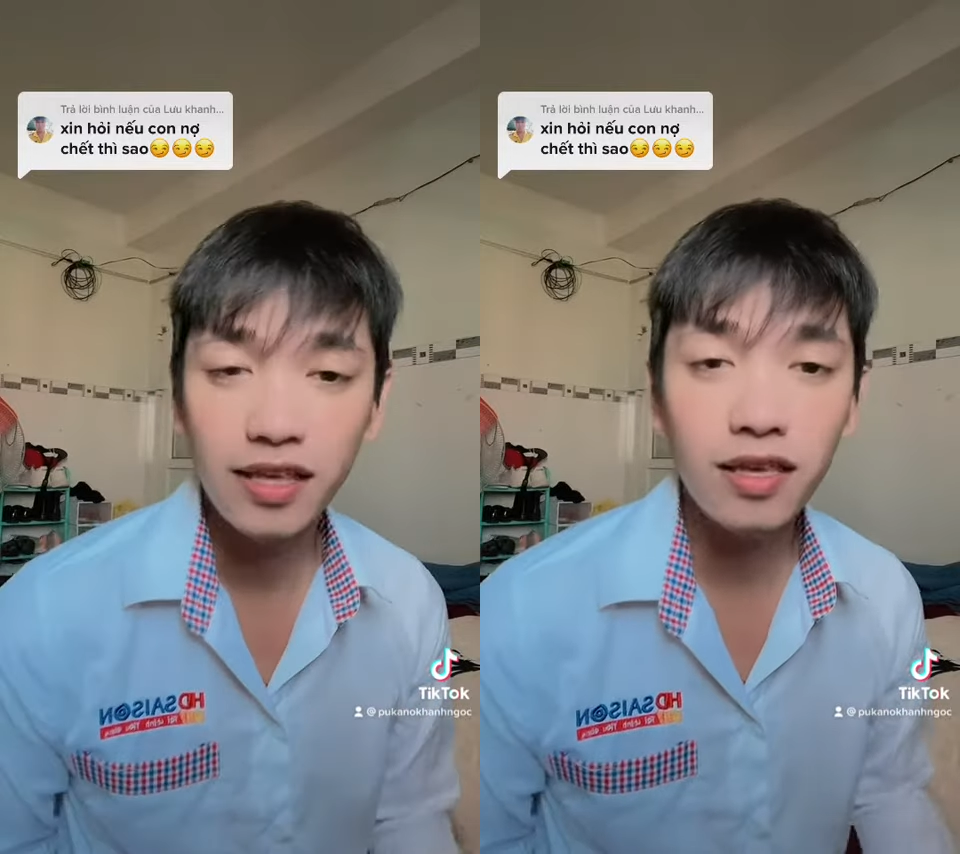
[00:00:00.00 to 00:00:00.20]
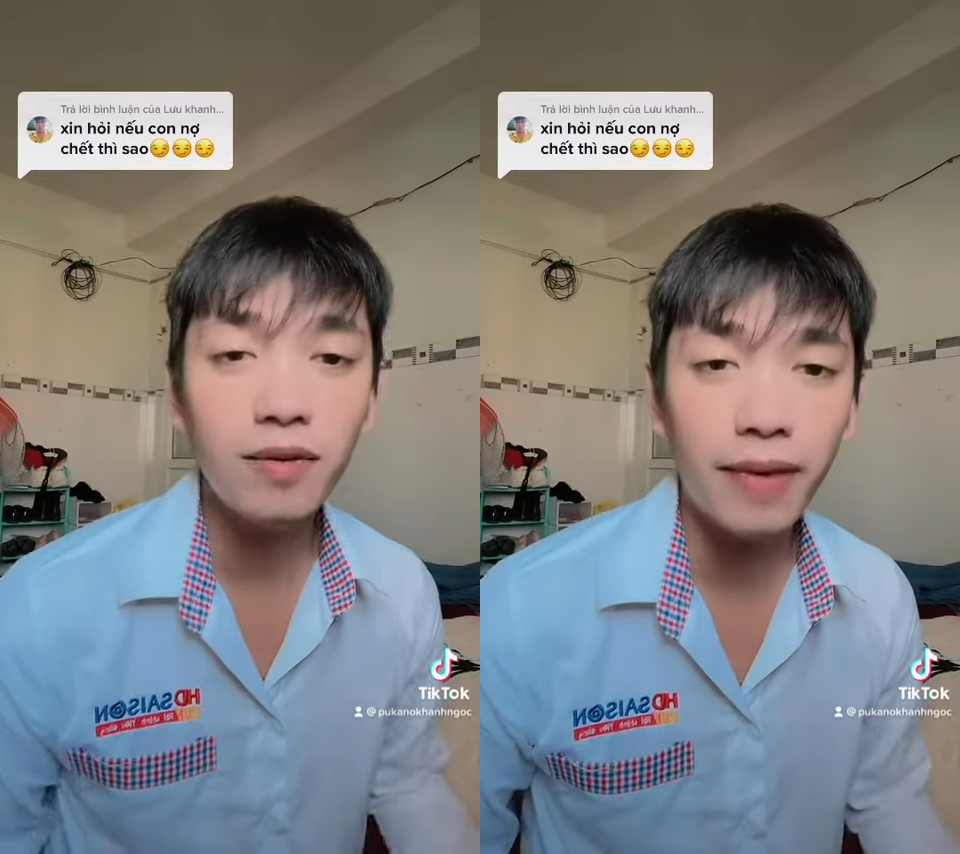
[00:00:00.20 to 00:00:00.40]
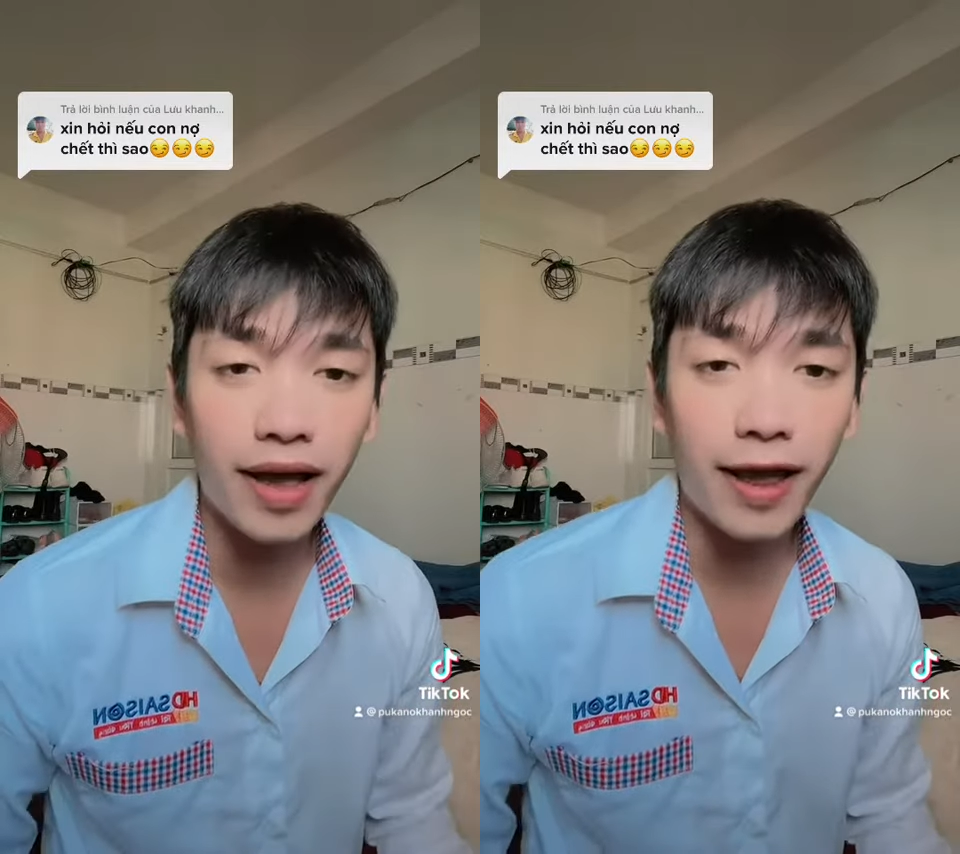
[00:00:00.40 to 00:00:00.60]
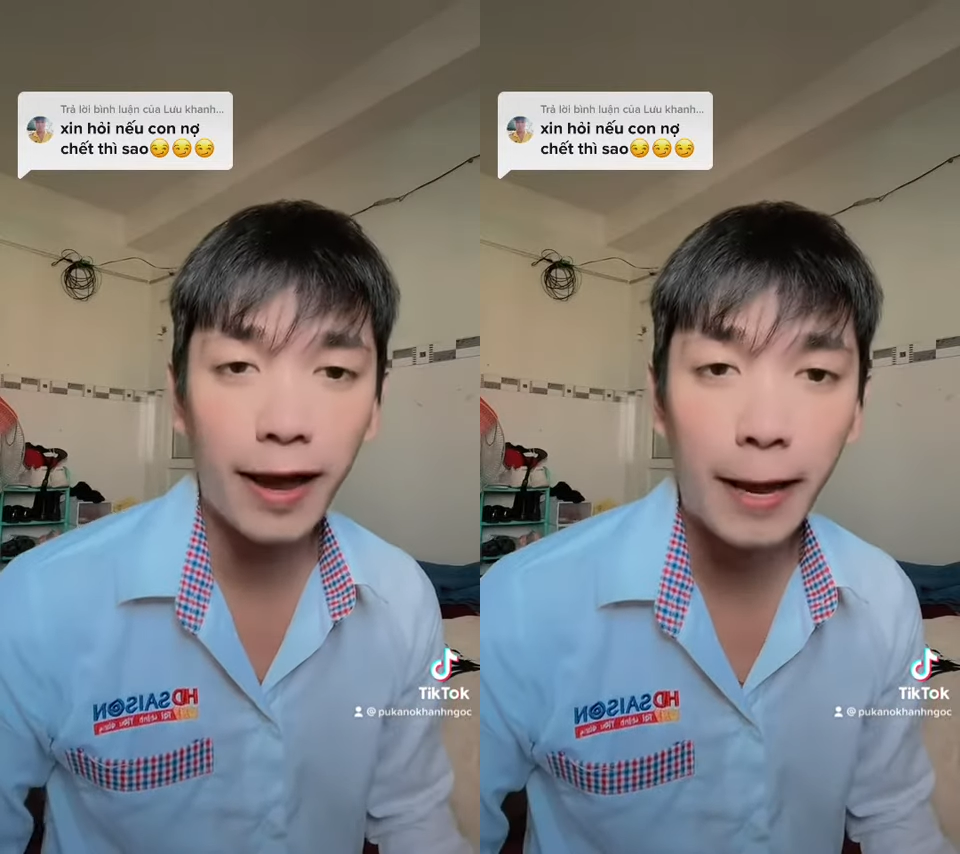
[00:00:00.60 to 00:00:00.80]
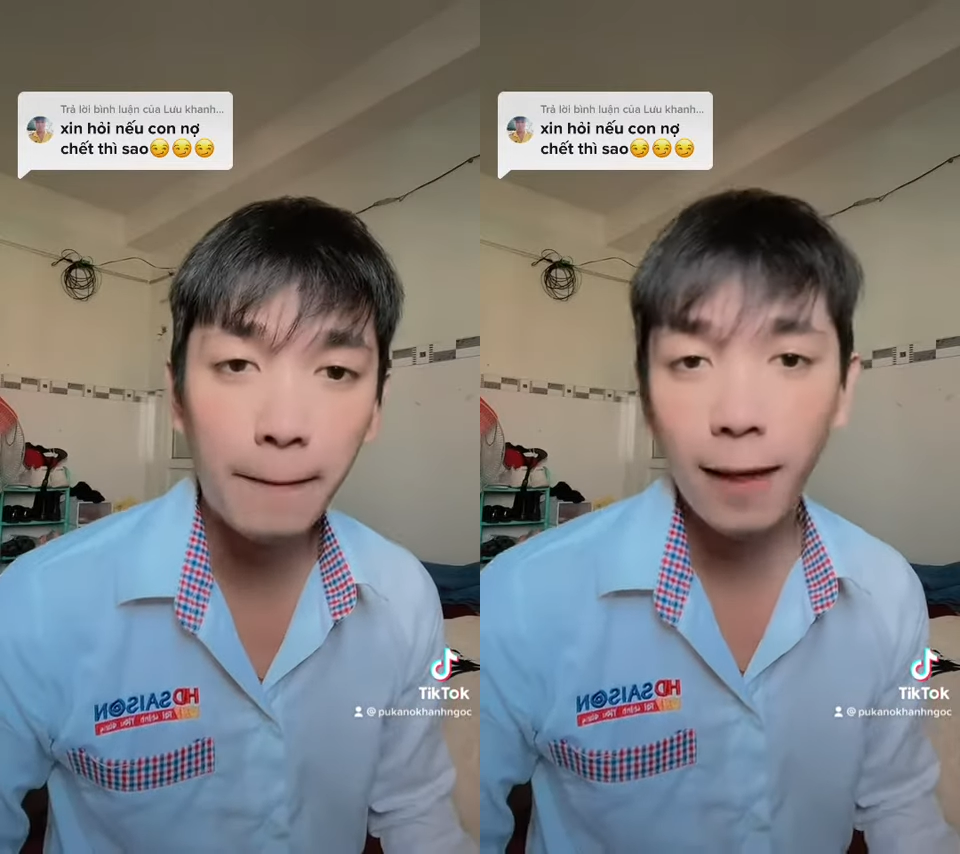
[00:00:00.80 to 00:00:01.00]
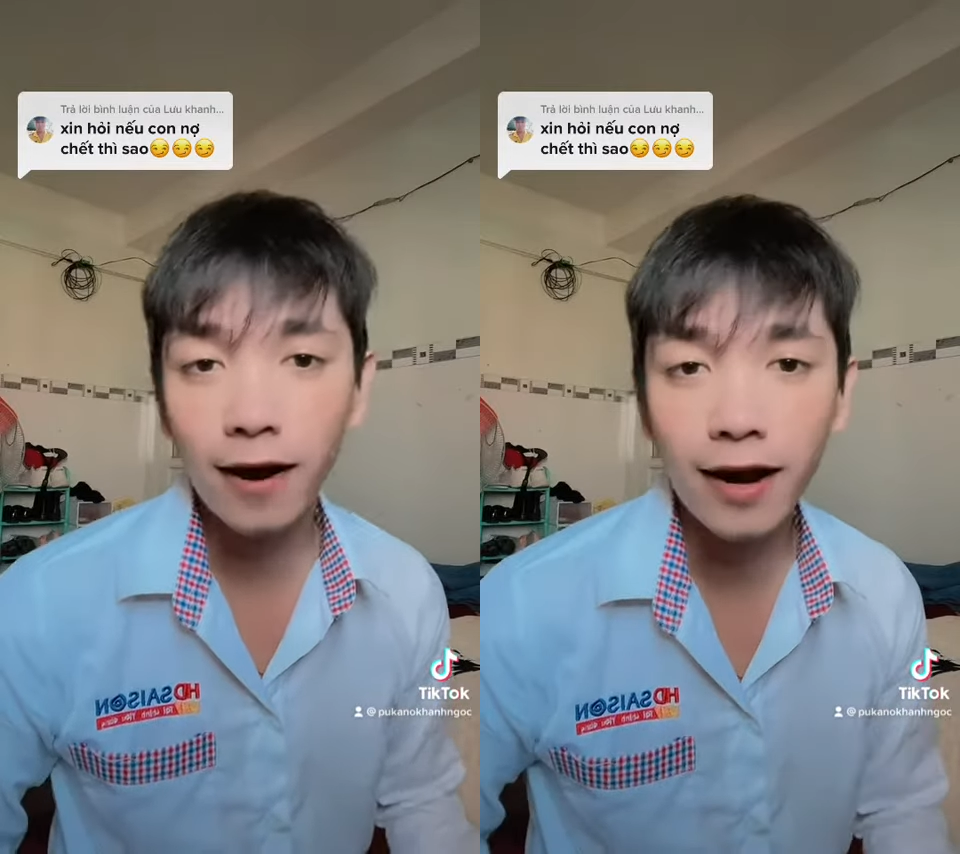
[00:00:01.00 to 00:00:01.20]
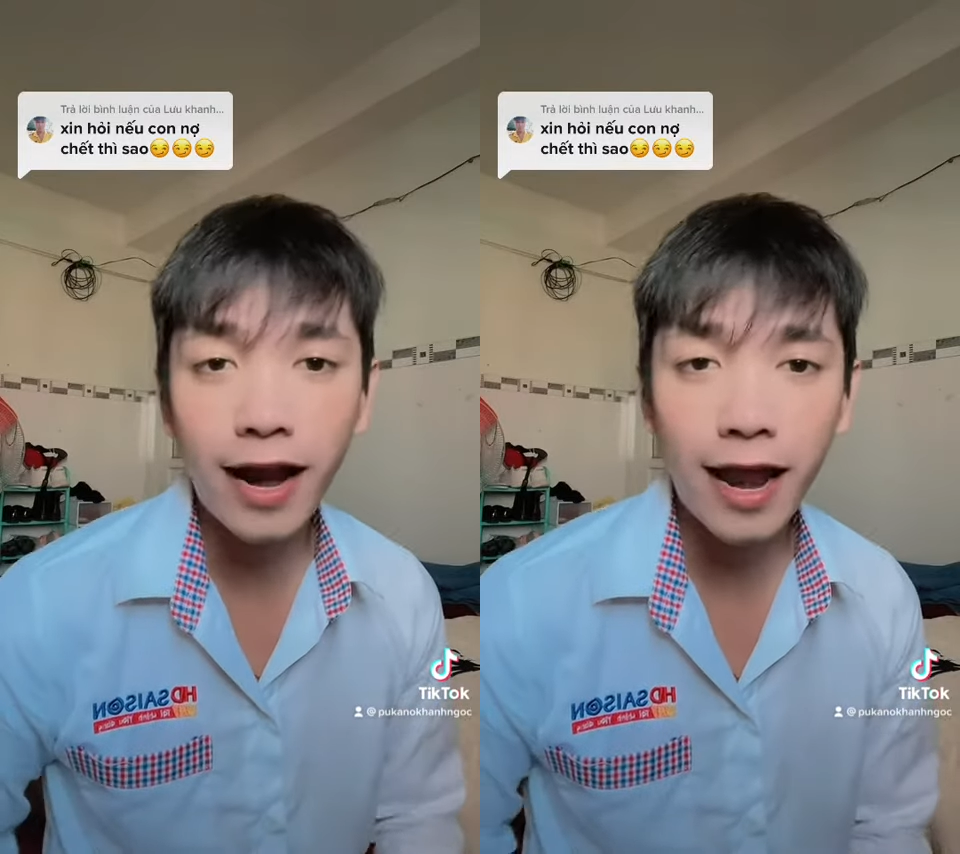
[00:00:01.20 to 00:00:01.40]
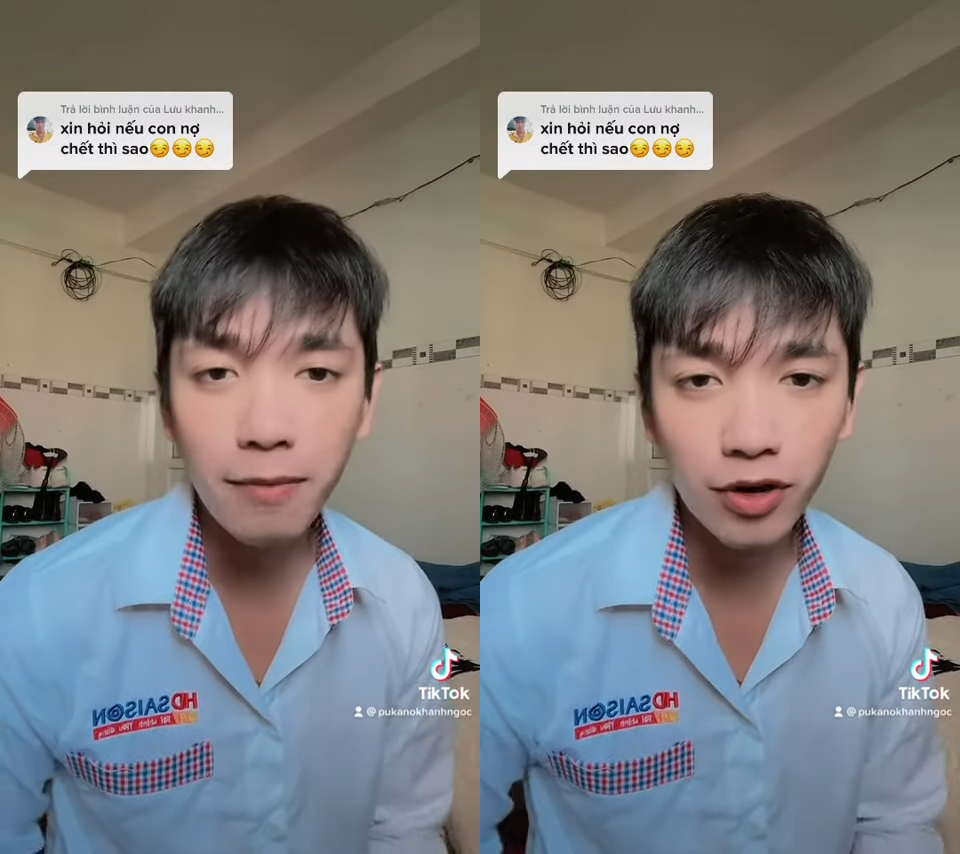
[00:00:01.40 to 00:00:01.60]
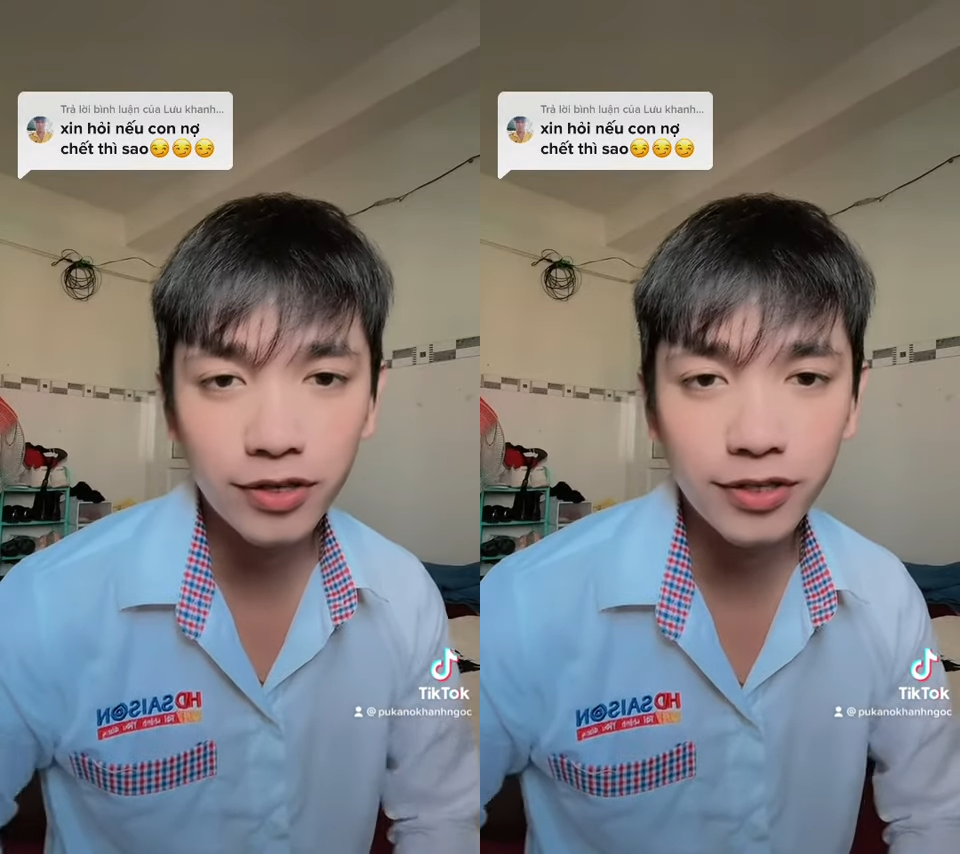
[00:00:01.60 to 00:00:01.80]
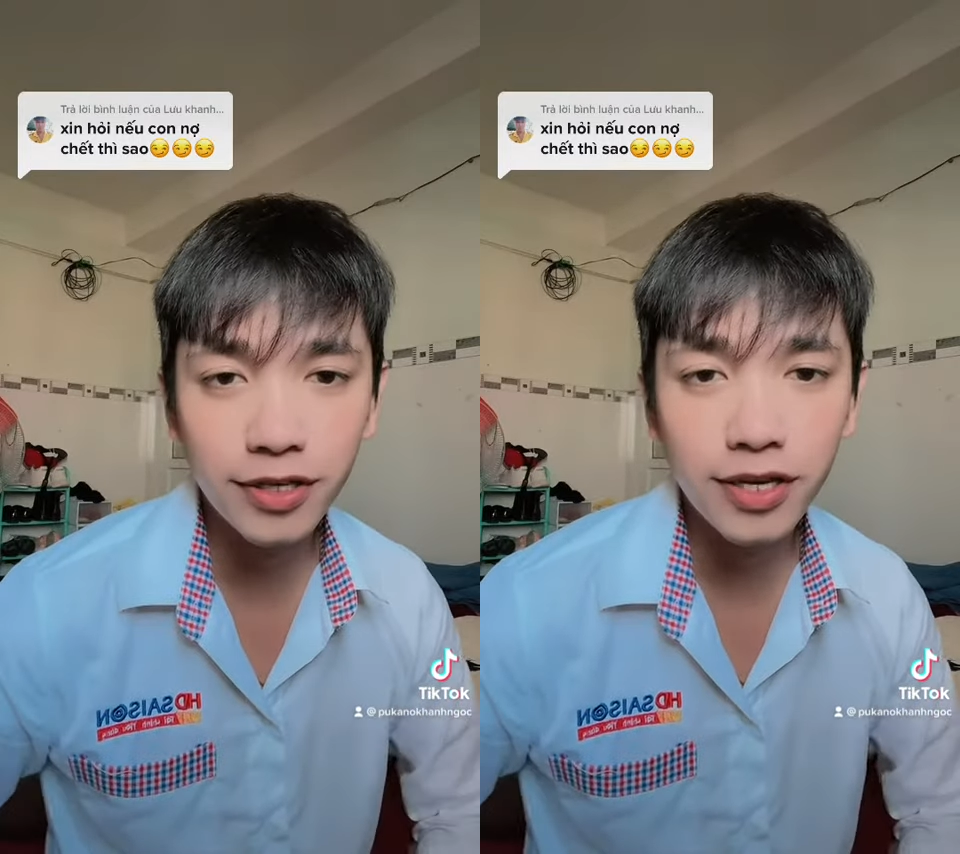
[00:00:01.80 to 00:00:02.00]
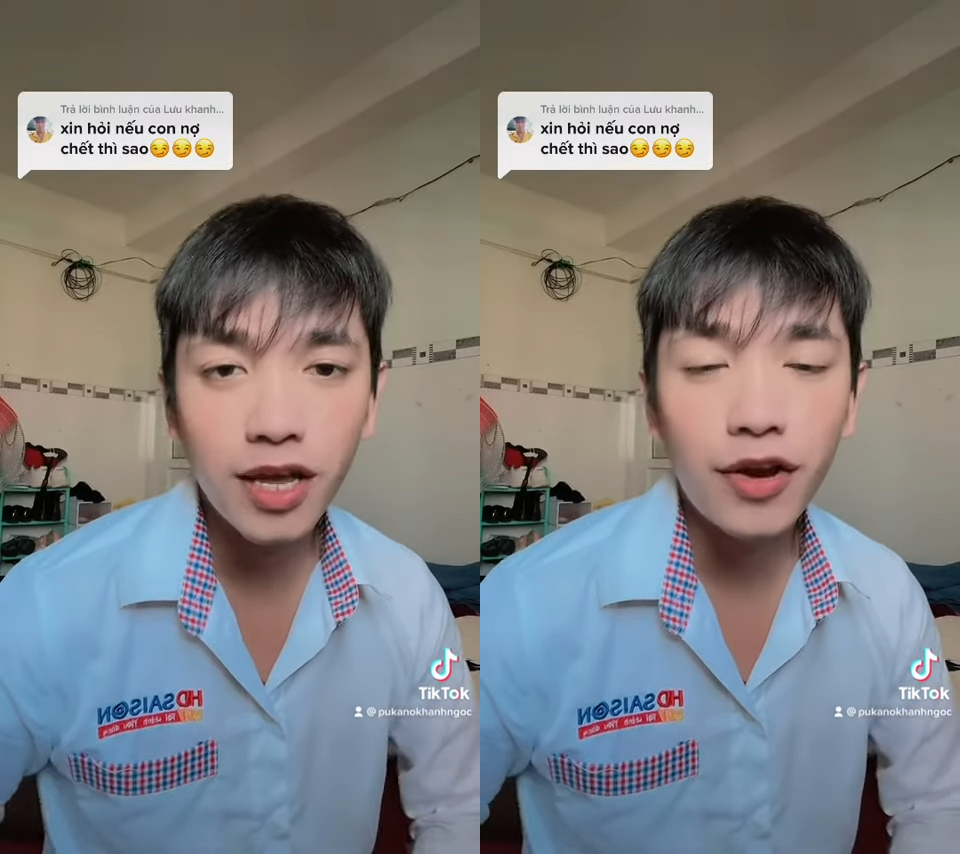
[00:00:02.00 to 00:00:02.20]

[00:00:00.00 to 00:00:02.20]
nhưng mà thật ra mọi người